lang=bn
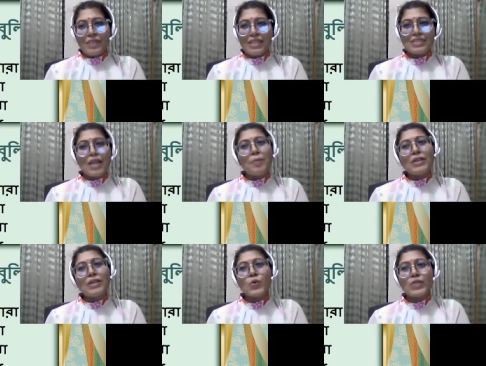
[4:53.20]

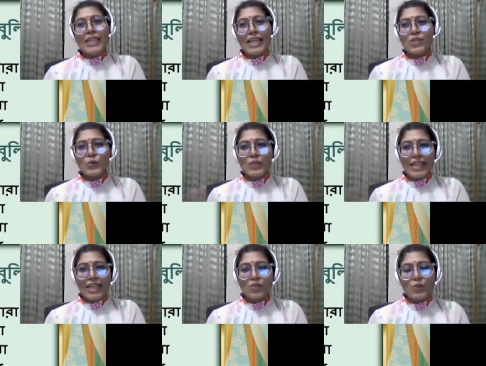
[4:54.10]
সামান্যতে একটুতে
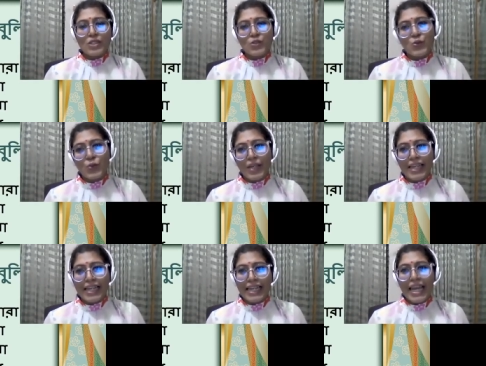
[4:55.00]
একটু কিছু হয়ে
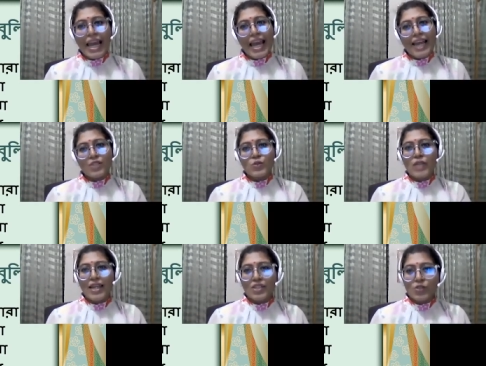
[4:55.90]
গেলে একজন
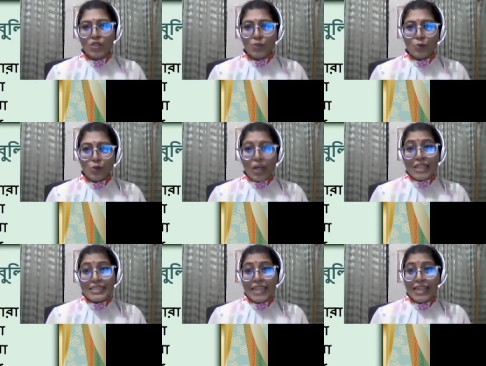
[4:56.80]
আরেকজনের উপর
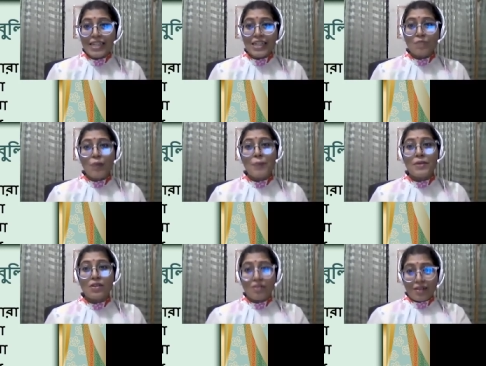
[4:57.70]
শারীরিক ভাবে
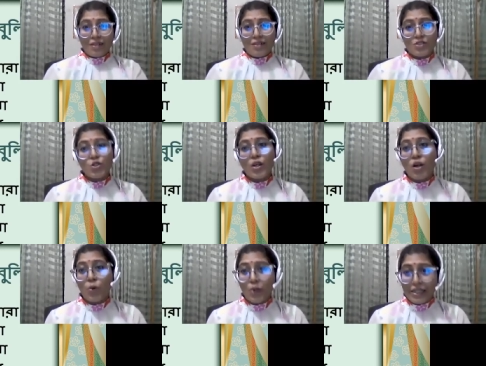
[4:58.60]

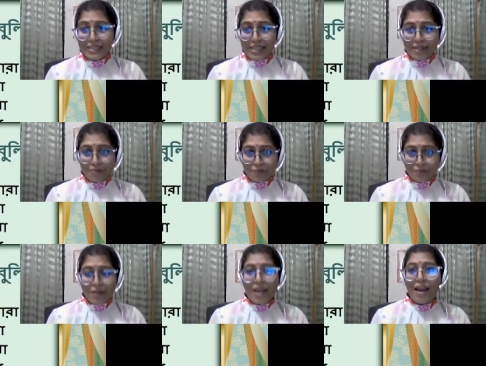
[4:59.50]
চড়াও হয়ে যায়
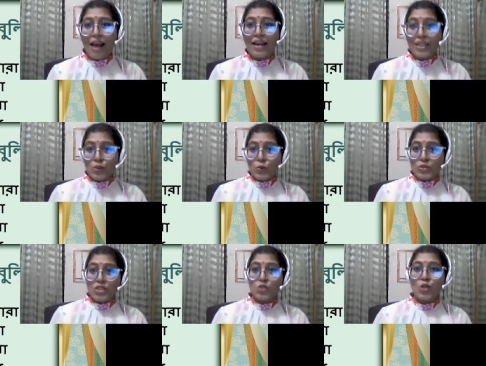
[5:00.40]
হ্যাঁ আঘাত
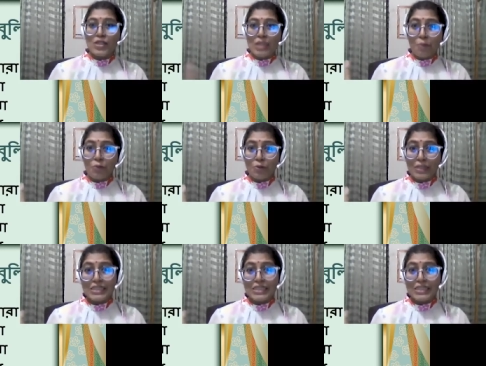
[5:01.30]
করছে চট থাপ্পড় মারছে